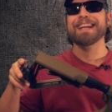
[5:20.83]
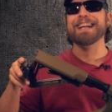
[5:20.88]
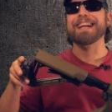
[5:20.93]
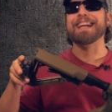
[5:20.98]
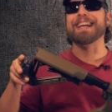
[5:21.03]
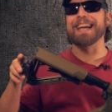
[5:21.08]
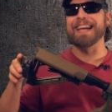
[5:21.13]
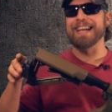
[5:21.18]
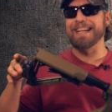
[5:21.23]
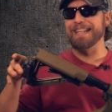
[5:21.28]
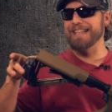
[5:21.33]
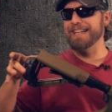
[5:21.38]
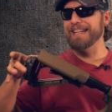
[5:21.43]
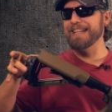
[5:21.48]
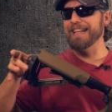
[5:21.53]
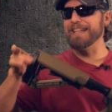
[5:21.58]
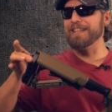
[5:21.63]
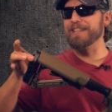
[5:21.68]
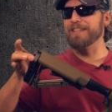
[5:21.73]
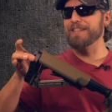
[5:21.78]
che entra
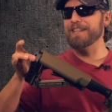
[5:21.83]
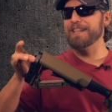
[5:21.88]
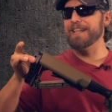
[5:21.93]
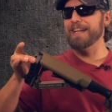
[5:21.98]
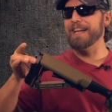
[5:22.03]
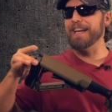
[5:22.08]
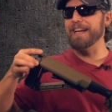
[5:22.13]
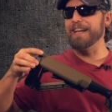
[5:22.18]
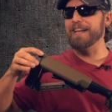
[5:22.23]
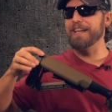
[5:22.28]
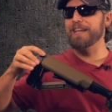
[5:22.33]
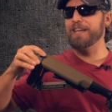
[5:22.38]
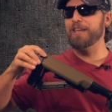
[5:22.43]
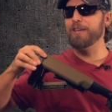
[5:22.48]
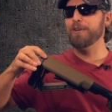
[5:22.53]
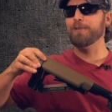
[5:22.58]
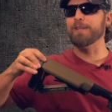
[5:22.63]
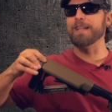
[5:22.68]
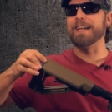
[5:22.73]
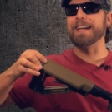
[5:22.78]
dentro e
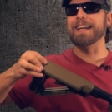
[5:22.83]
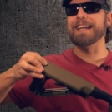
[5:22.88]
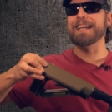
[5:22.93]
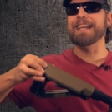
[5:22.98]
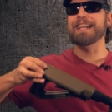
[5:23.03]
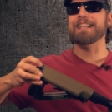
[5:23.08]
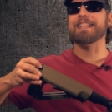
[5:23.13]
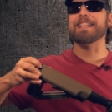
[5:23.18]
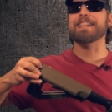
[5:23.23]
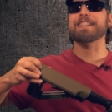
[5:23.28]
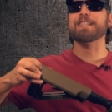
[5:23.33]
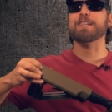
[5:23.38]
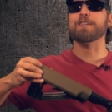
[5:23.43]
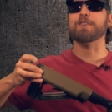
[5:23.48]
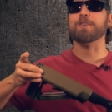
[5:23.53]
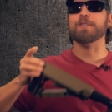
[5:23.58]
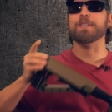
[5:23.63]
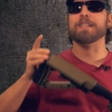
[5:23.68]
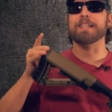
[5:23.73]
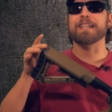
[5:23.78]
chiudere in 3
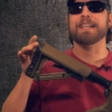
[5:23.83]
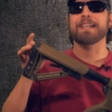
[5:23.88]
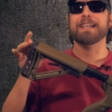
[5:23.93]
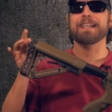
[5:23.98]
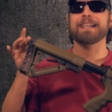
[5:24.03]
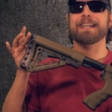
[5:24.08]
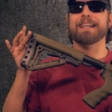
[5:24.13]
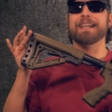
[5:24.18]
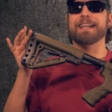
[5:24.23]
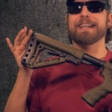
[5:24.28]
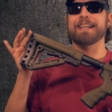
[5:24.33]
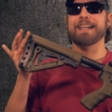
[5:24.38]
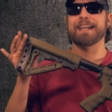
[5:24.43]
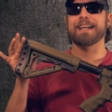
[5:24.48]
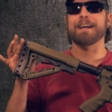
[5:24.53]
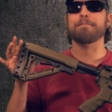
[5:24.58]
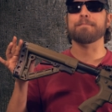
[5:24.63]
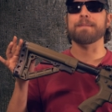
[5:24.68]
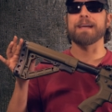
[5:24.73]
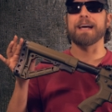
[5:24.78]
secondi,
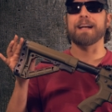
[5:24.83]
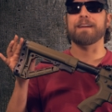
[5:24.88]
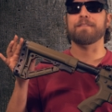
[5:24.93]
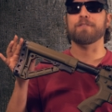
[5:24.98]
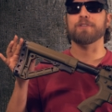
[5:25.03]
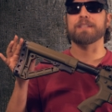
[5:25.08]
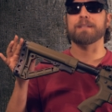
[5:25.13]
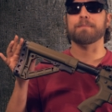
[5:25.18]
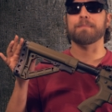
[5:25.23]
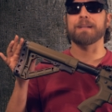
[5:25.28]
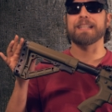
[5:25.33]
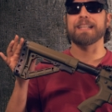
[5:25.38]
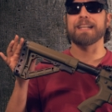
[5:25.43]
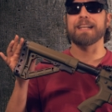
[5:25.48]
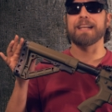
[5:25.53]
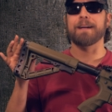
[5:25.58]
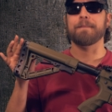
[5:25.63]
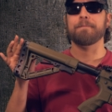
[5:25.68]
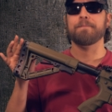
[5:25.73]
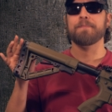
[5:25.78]
cambiare la vostra
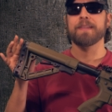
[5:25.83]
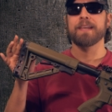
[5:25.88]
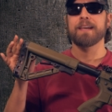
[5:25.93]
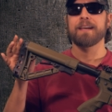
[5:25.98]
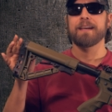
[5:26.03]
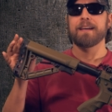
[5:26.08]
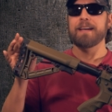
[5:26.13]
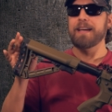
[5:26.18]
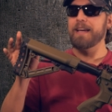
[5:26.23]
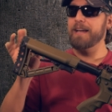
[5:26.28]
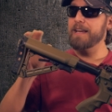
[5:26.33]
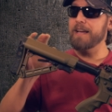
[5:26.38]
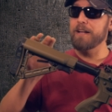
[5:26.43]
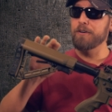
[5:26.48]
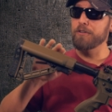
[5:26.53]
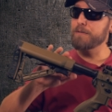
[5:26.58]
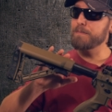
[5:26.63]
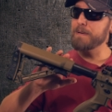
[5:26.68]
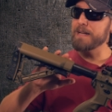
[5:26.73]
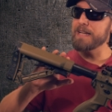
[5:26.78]
batteria e che
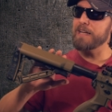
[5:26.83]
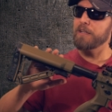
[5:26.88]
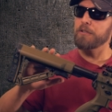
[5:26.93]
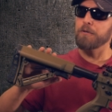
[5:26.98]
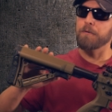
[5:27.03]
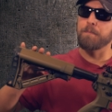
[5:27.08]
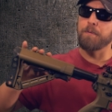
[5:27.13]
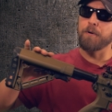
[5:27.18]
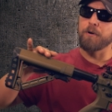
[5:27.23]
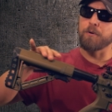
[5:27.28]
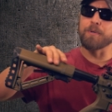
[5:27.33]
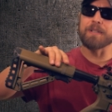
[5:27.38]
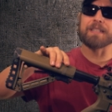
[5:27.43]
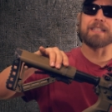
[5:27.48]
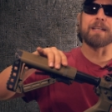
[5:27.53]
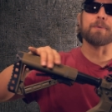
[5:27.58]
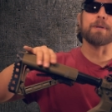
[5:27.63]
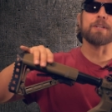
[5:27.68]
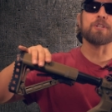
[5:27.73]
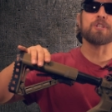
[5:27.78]
hanno sbagliato un po'
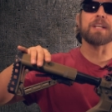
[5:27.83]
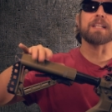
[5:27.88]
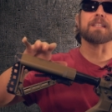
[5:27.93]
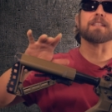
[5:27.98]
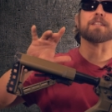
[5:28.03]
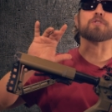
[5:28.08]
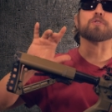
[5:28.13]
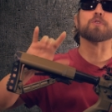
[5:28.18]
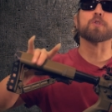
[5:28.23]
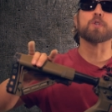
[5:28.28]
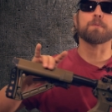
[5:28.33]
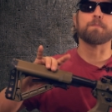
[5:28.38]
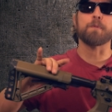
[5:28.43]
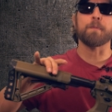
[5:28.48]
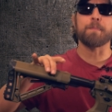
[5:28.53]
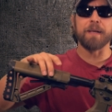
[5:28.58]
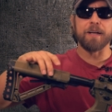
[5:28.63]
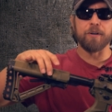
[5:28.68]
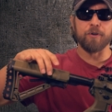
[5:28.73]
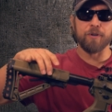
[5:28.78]
queste guancette, sono troppo
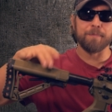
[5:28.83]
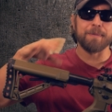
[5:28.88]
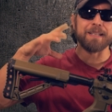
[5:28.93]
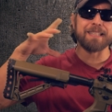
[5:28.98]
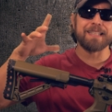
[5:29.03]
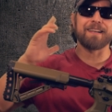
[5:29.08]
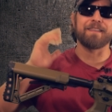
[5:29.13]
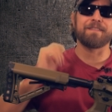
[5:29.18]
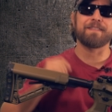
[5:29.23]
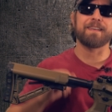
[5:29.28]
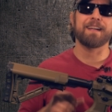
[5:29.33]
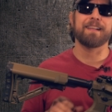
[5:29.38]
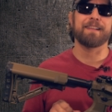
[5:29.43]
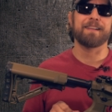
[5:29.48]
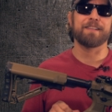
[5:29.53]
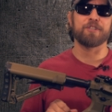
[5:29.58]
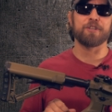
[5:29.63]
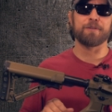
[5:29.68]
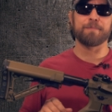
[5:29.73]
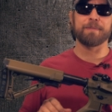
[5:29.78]
piccole, bastava farle
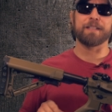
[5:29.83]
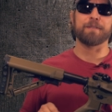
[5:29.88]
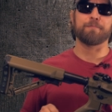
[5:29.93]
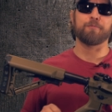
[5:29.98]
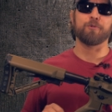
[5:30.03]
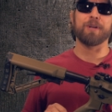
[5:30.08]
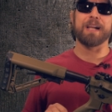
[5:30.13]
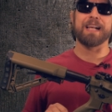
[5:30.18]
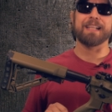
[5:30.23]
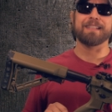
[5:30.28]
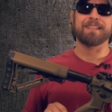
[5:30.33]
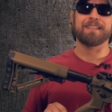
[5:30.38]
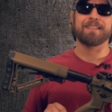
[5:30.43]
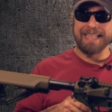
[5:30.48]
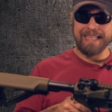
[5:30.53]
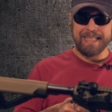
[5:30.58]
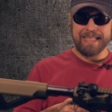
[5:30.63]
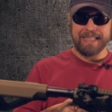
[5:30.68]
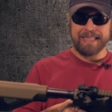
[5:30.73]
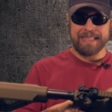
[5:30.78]
leggermente più
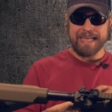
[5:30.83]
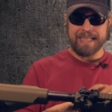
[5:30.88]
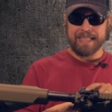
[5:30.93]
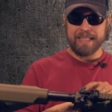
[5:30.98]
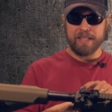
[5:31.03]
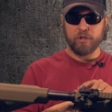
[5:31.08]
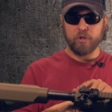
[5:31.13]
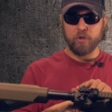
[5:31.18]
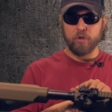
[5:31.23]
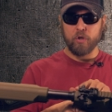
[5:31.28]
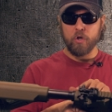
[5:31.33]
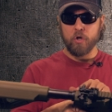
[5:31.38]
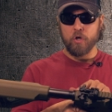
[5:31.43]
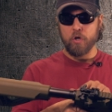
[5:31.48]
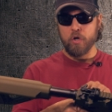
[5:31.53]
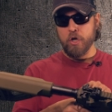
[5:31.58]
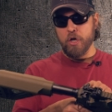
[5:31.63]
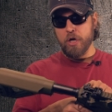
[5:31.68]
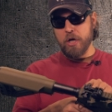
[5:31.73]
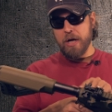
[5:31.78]
grandi. Gli attacchi
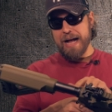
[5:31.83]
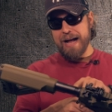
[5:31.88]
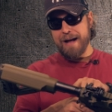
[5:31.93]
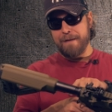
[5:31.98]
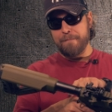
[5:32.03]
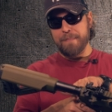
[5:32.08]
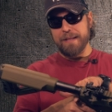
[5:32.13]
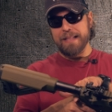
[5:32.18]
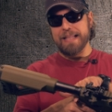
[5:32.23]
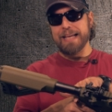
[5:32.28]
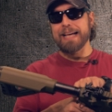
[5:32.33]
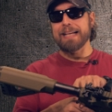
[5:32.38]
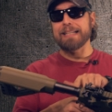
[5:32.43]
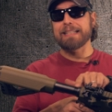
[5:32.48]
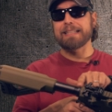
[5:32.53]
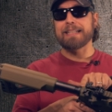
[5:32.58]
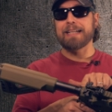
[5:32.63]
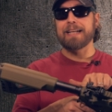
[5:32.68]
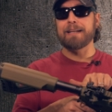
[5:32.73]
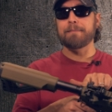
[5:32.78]
sono
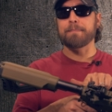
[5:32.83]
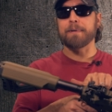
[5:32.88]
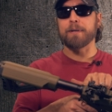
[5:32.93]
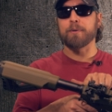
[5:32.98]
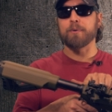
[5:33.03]
ambidestri per